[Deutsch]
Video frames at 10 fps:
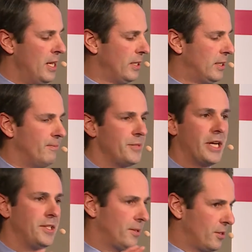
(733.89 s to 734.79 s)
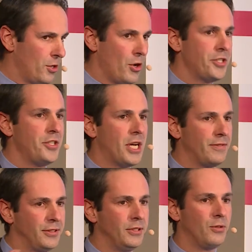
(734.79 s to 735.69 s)
ähm, sei es
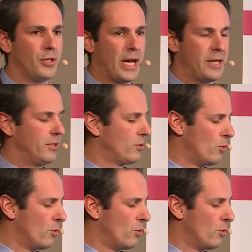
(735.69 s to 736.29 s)
Genossenschaften oder an